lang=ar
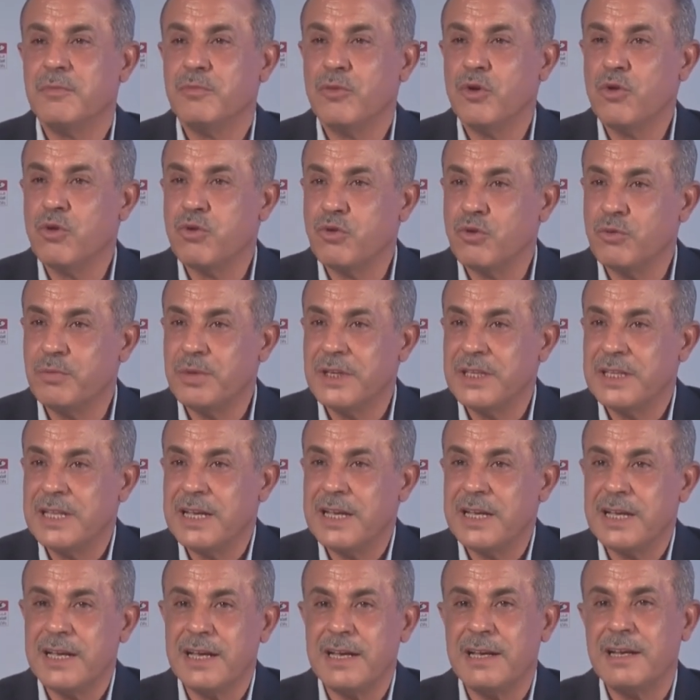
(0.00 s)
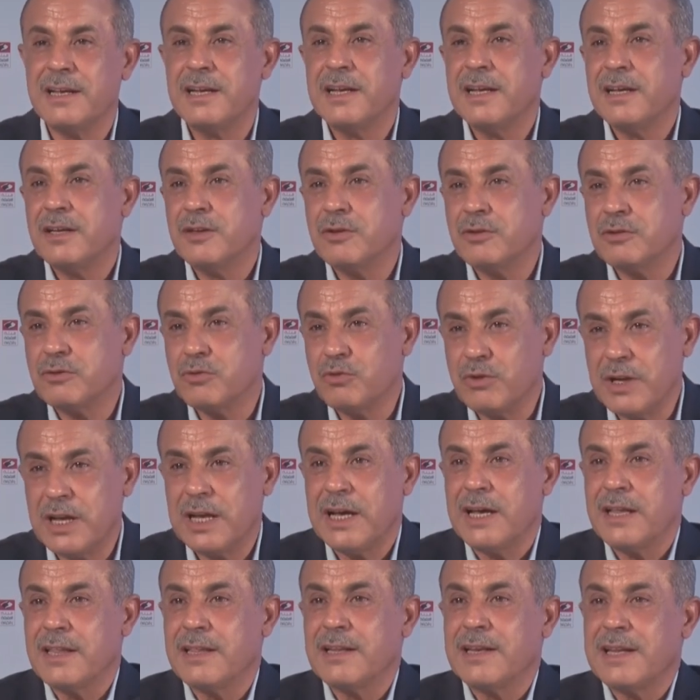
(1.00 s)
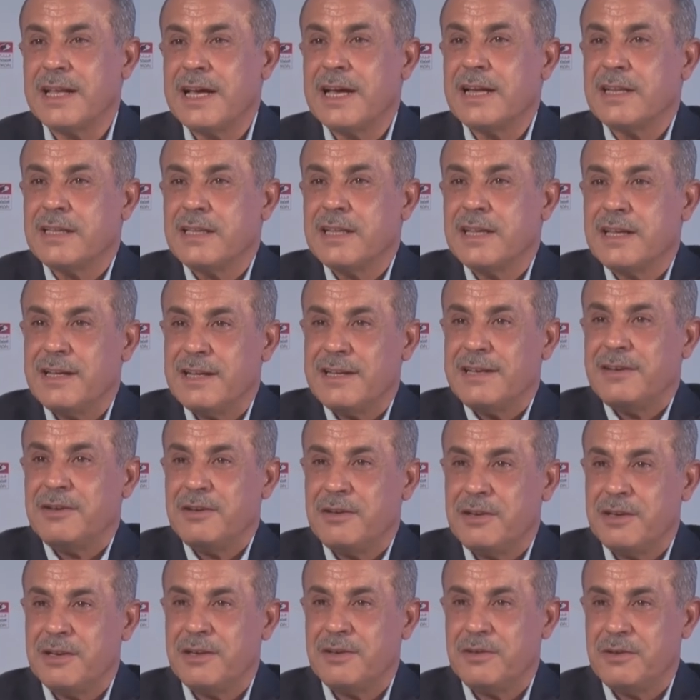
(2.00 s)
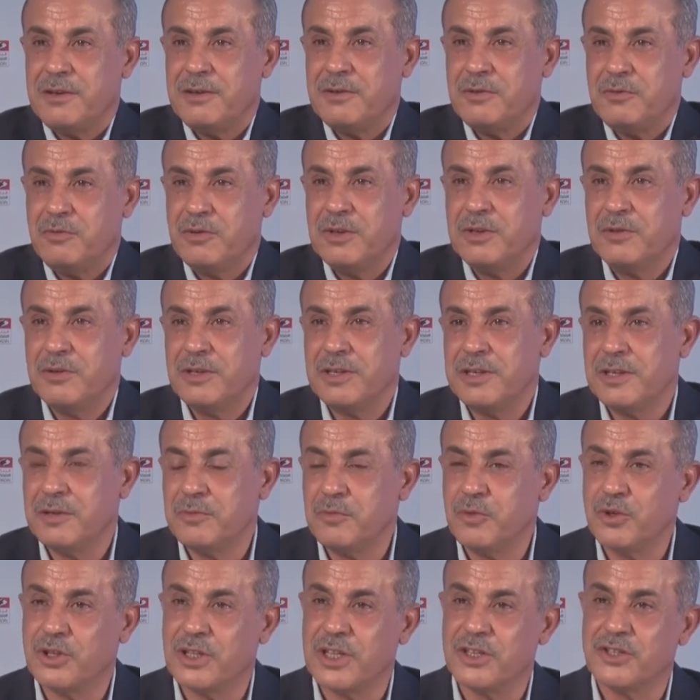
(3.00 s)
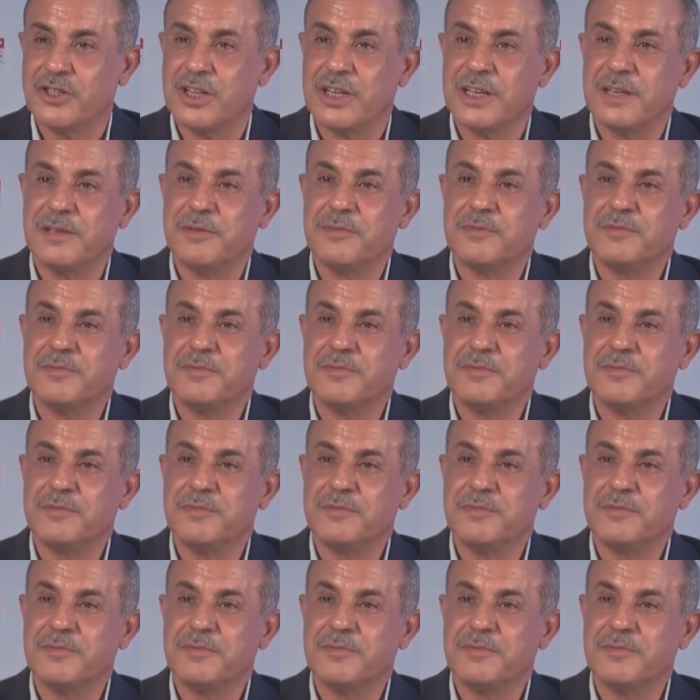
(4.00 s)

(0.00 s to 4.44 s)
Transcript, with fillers: منذ البدايه تلاحظ الخارطه وين متجهه